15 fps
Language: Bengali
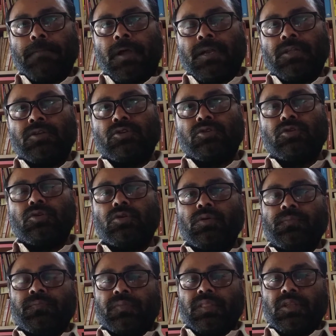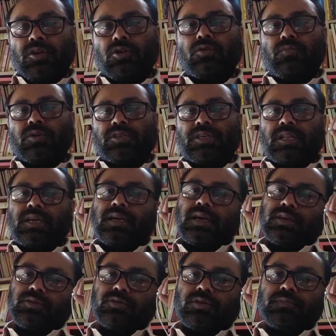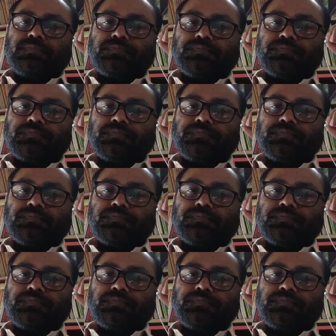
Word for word: আঠারোশো নিরানব্বই সালে কার্জন